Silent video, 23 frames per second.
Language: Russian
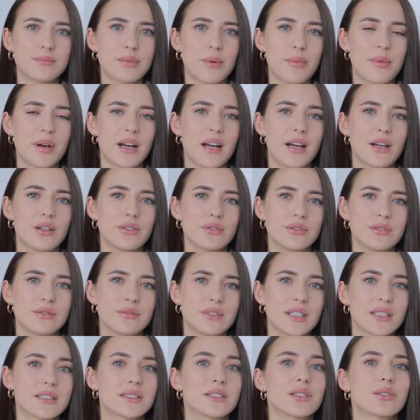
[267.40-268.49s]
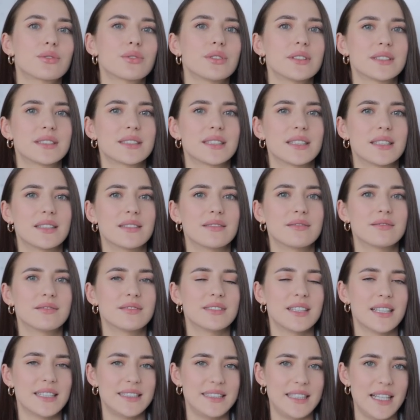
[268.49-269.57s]
помогают настроиться
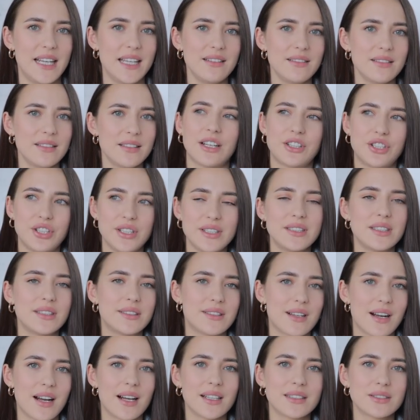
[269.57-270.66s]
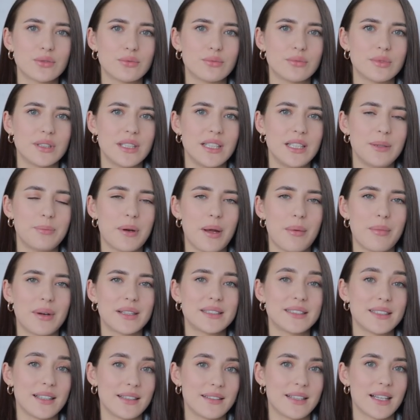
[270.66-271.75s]
на день, очистить разум и
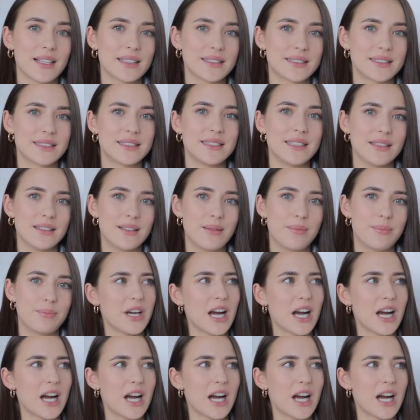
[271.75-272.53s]
поймать контакт с телом.